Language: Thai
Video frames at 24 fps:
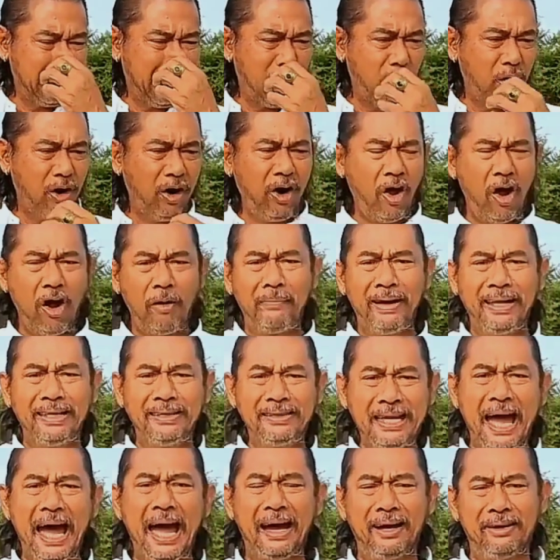เขาก็ออกมา
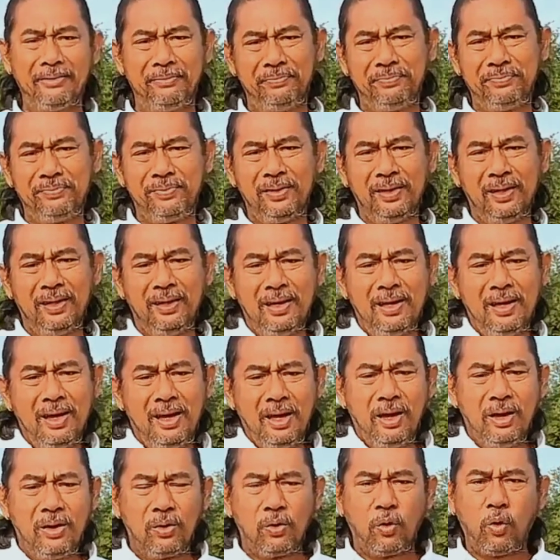แจ้ง
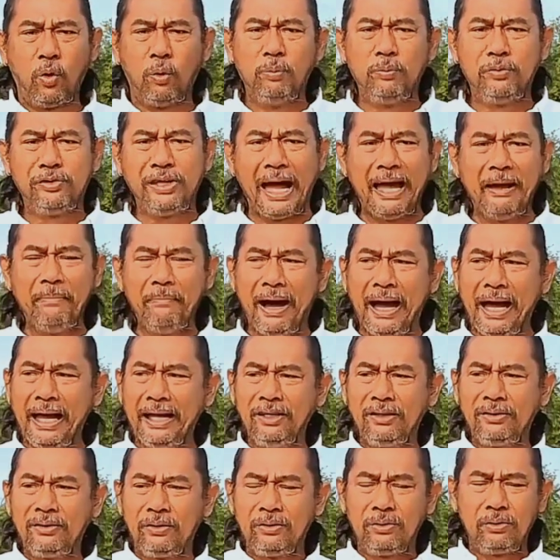กลุ่มสายไหม
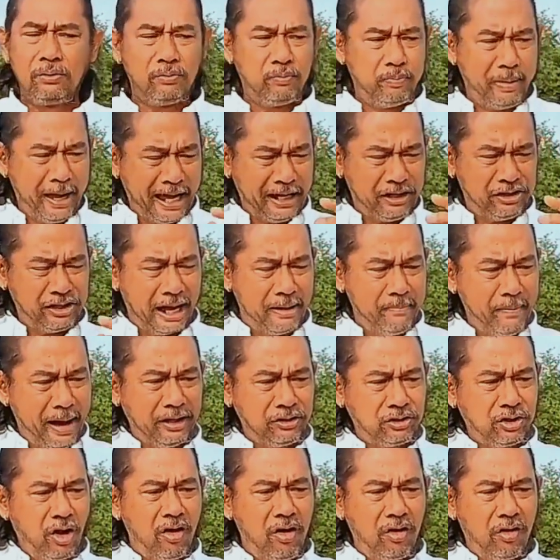เพจสายไหม
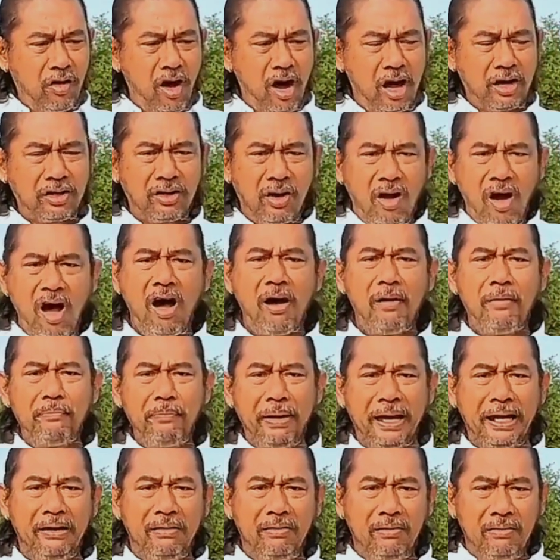ต้องรอดก็
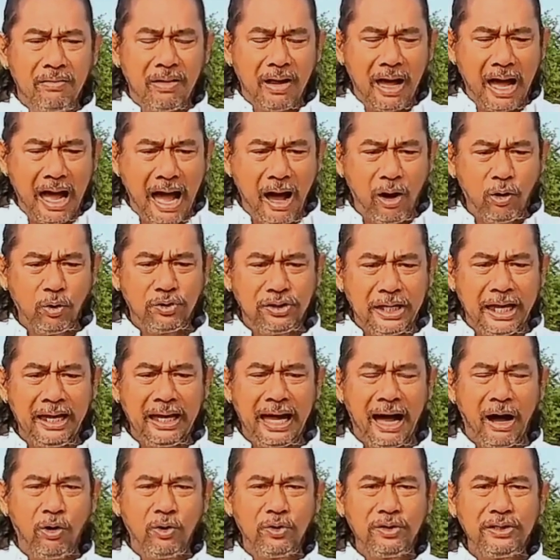เป็นเอาจริง
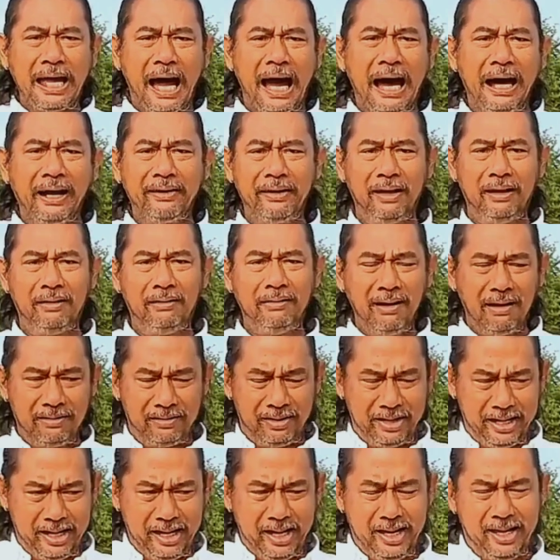เอาจังในเรื่อง
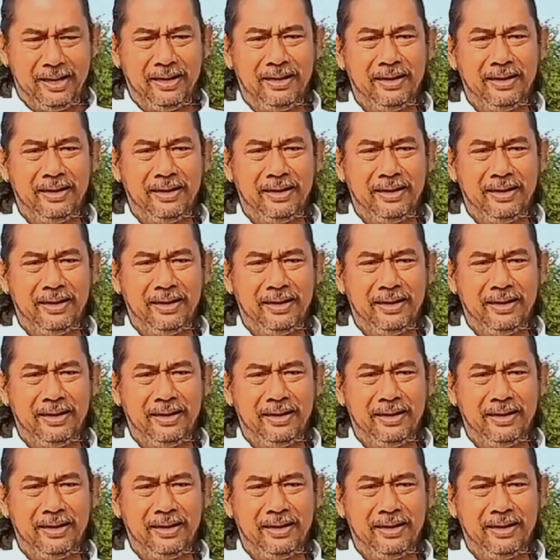นี้